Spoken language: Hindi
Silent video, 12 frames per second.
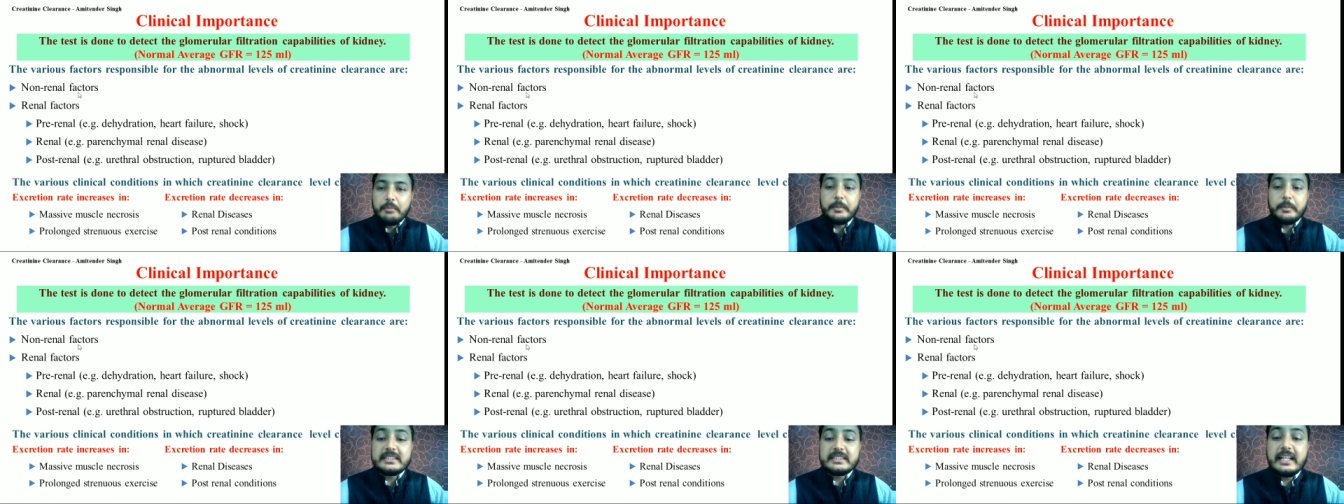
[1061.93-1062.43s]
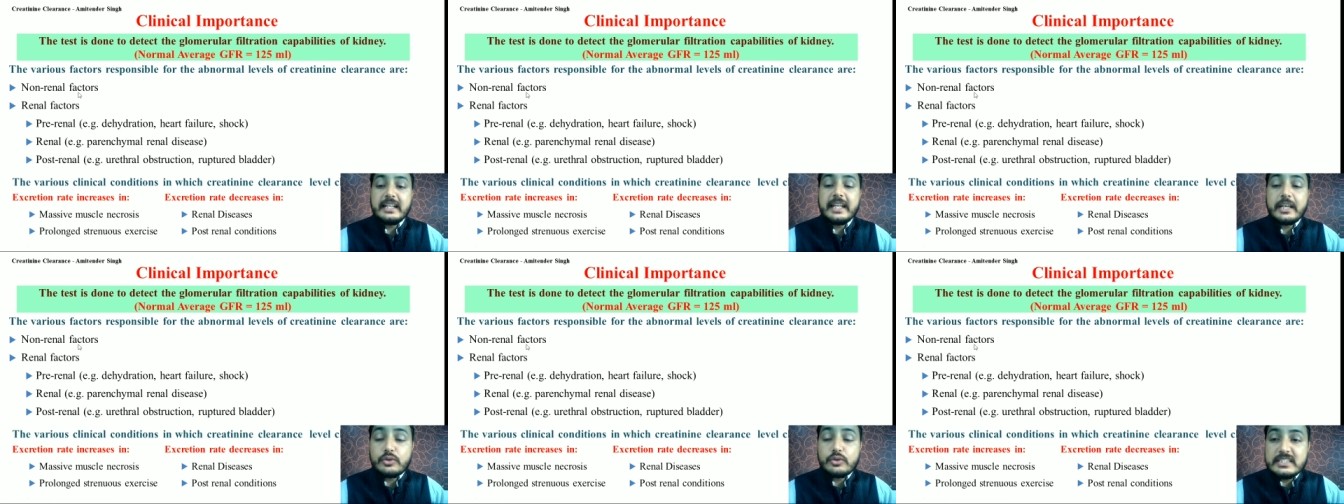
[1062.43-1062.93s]
मसल
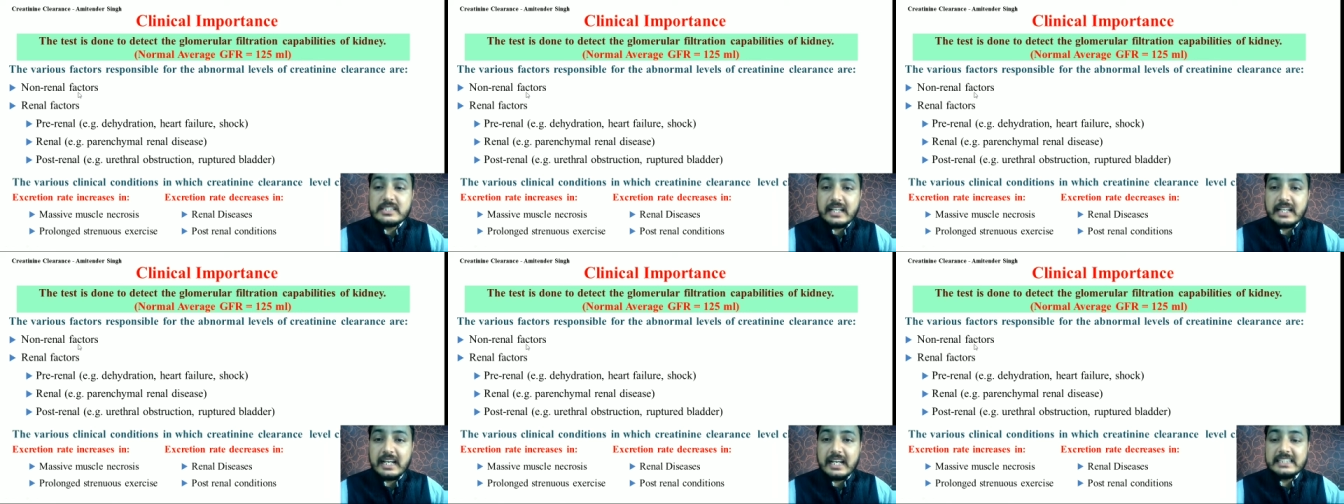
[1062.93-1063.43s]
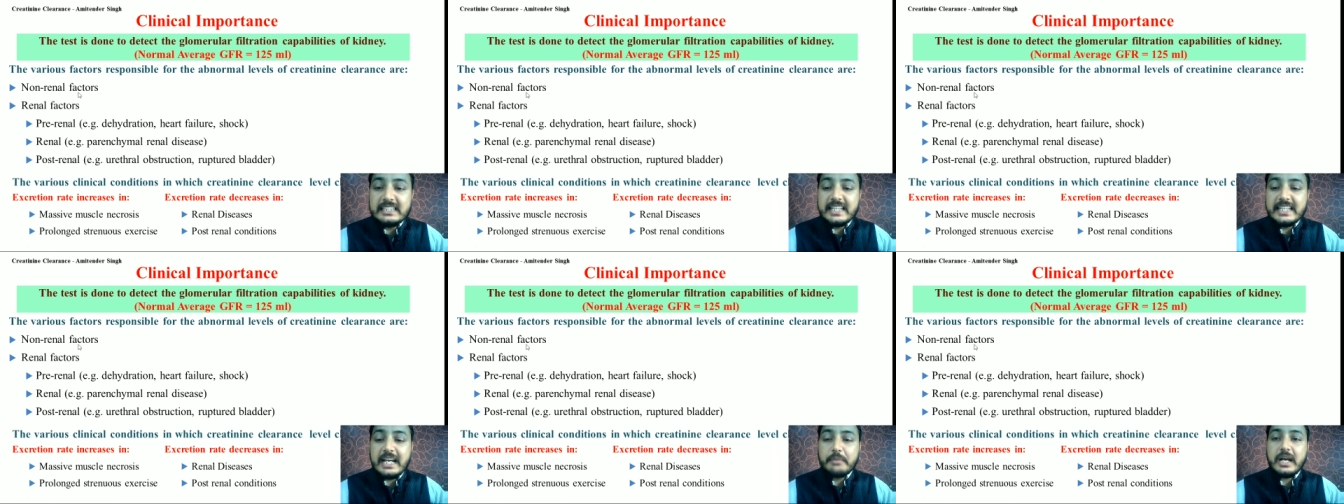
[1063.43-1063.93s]
नेक्रोसिस लगा
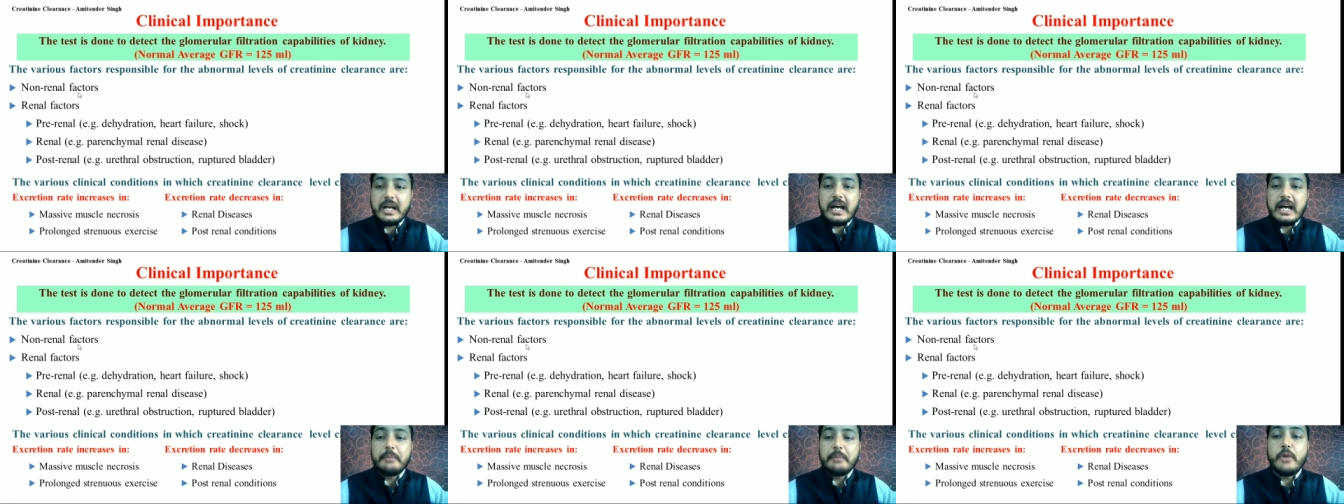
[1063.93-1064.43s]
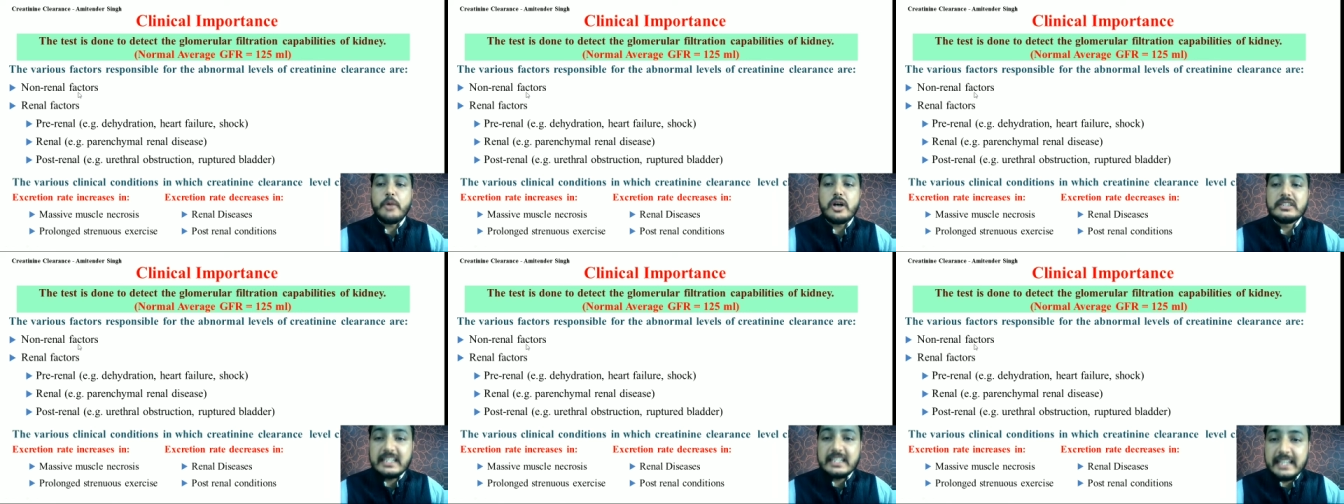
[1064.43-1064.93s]
लीजिए आपका आप
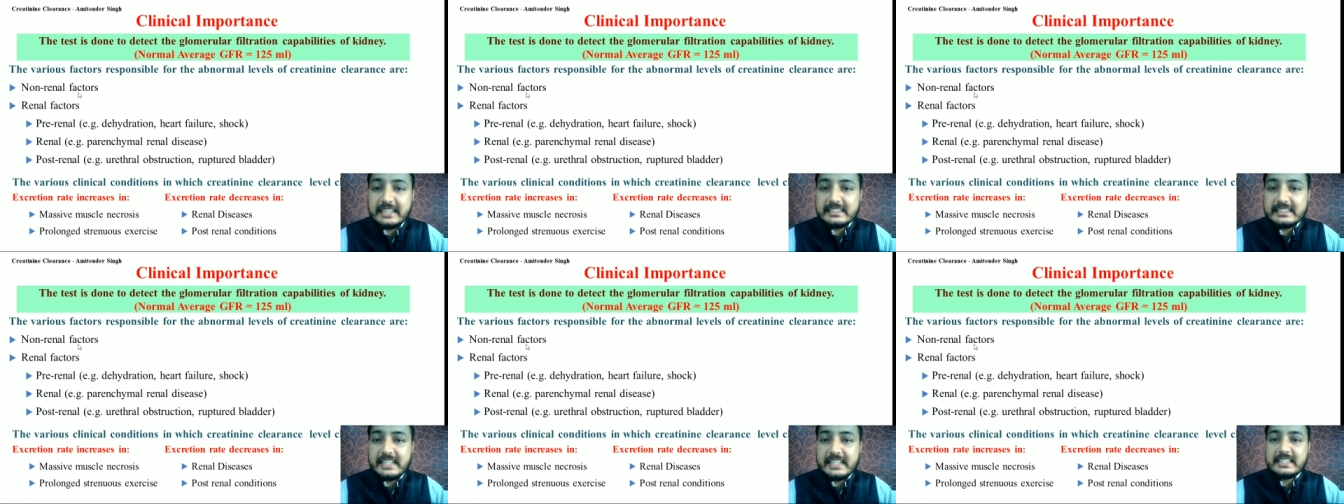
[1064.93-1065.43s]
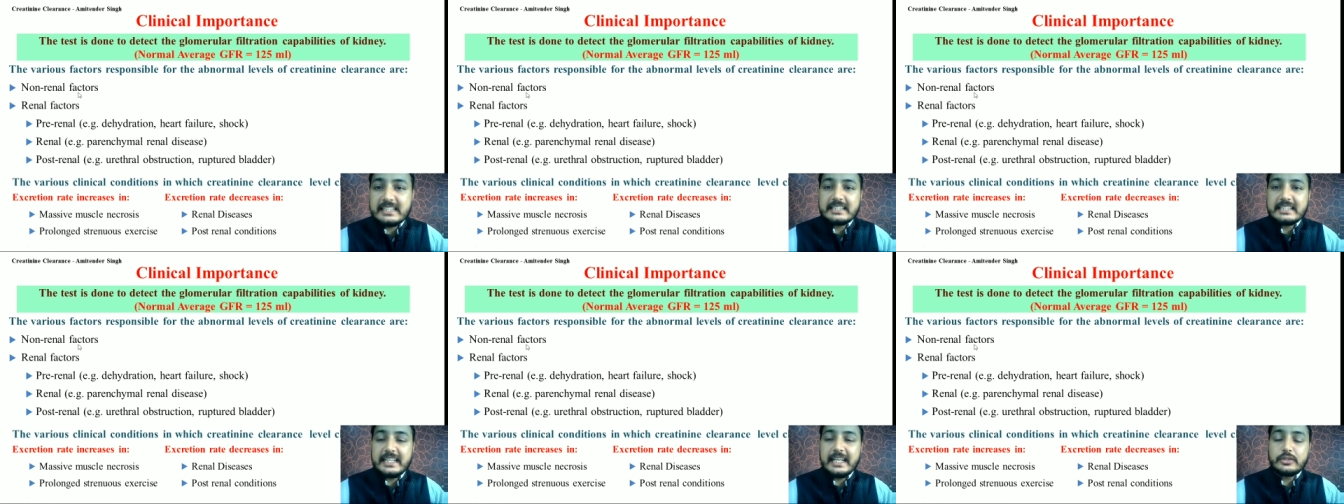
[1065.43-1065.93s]
बहुत ज्यादा एक्सरसाइज
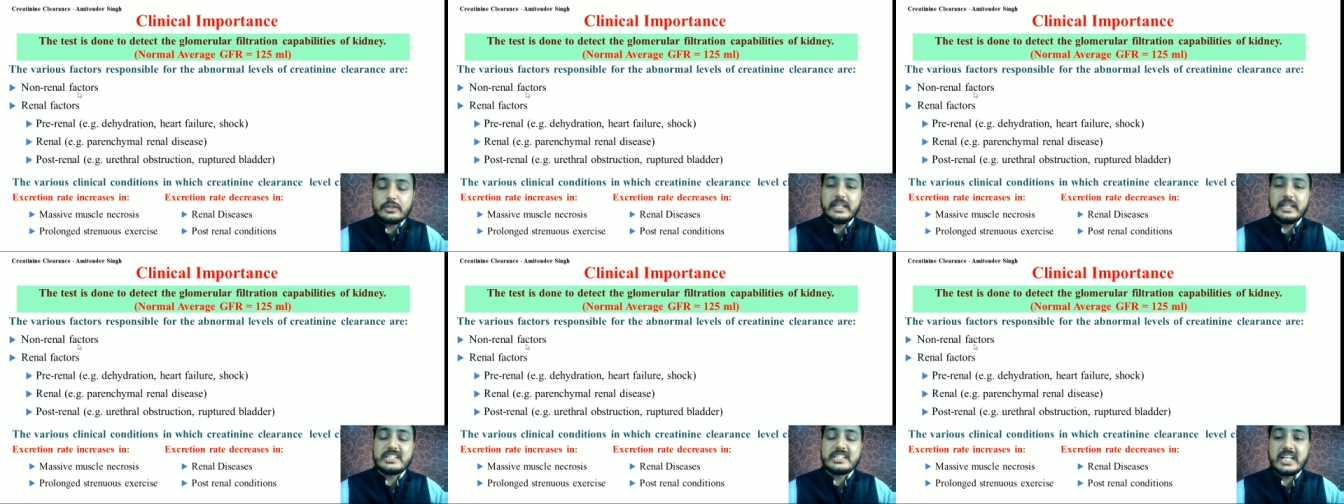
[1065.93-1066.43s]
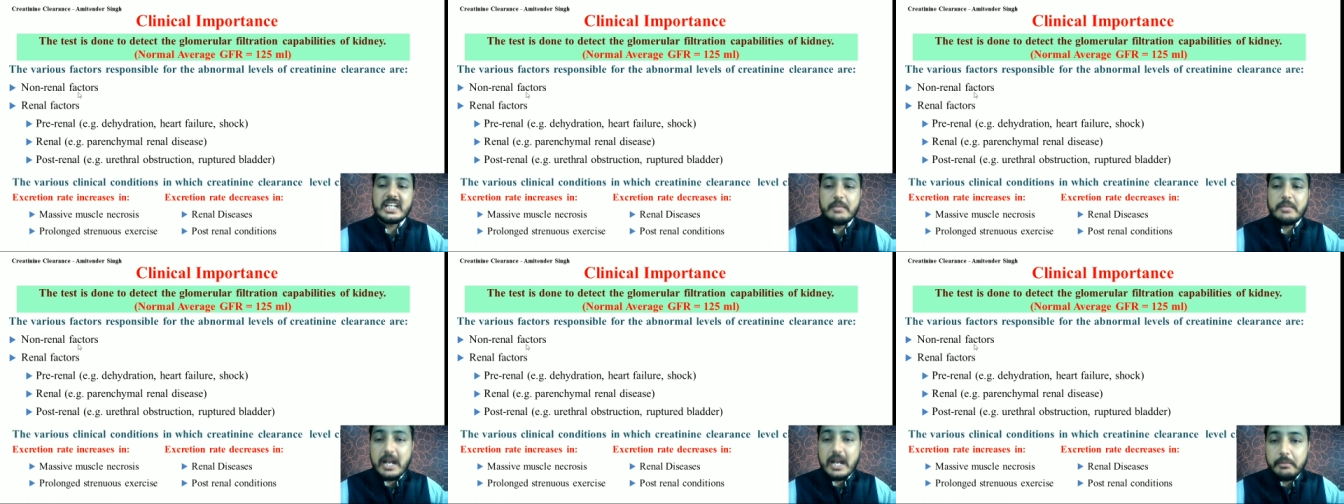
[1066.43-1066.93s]
करते हैं तो एनर्जी की
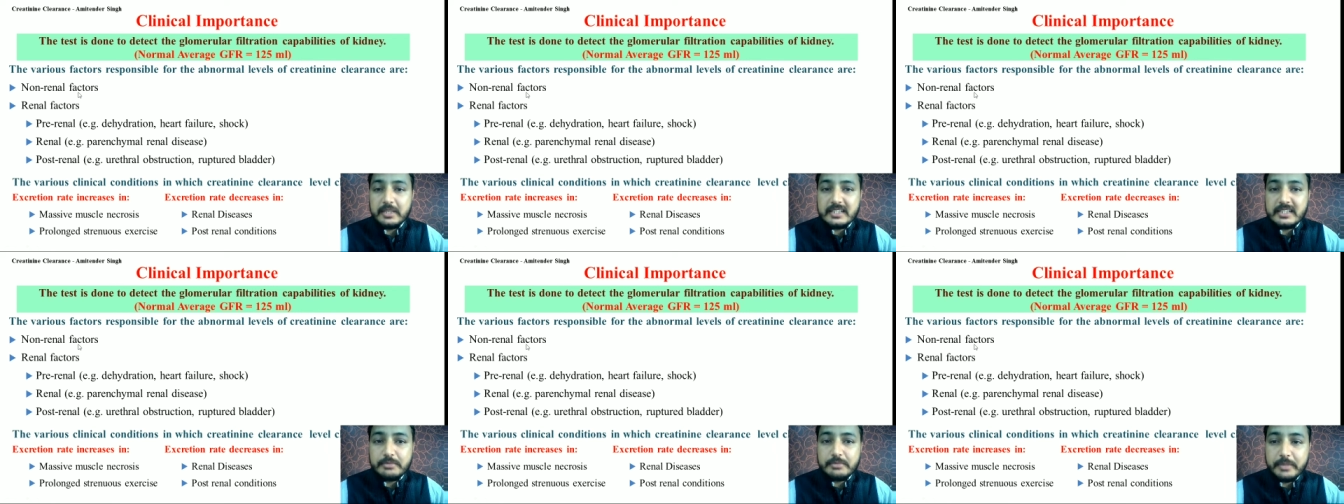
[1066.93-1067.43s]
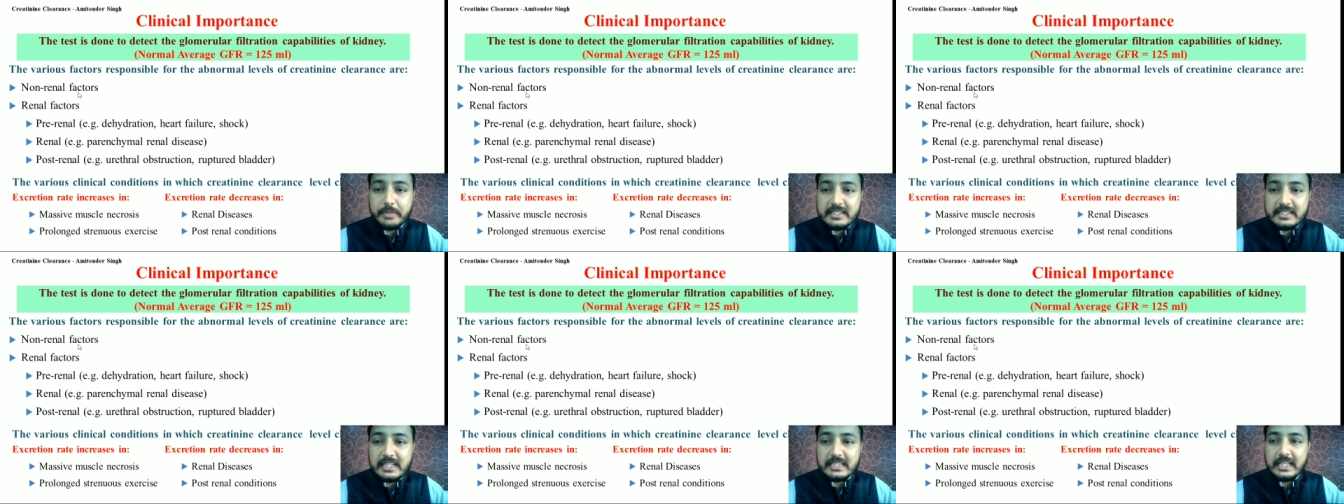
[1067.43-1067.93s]
डिमांड मसल्स में
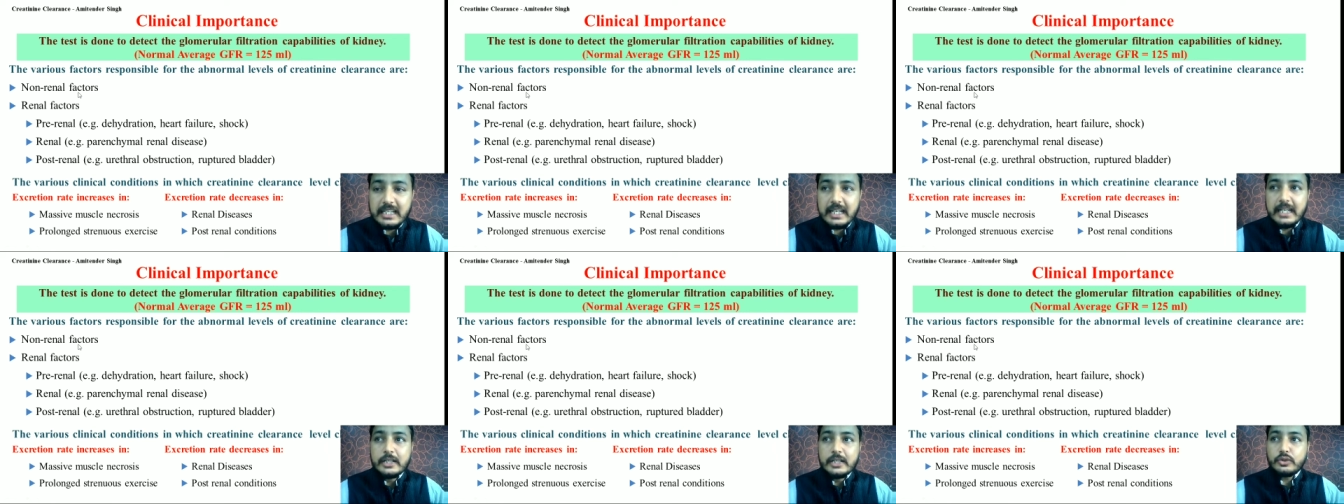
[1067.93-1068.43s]
बढ़ जाती है